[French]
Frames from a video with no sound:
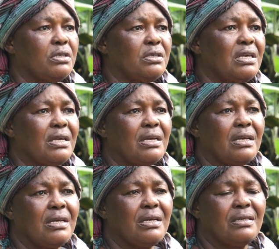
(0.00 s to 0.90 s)

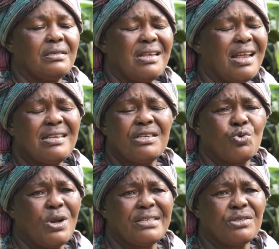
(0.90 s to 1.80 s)
C'est la
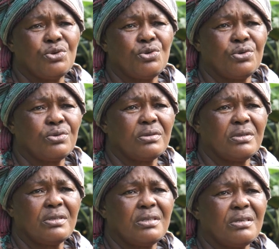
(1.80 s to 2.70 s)
désolation.
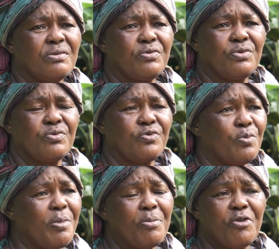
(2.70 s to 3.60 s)
Il euh, ne
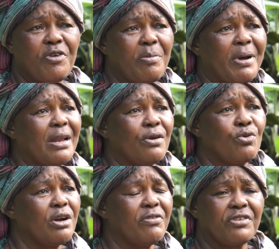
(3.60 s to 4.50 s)
faut pas me faire parler
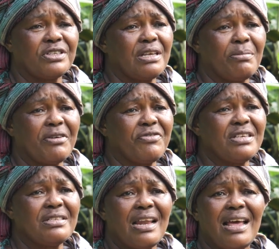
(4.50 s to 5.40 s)
le grand français, ma
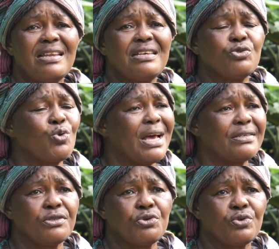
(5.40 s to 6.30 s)
fille. C'est la
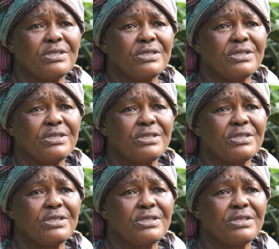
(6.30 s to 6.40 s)
désolation.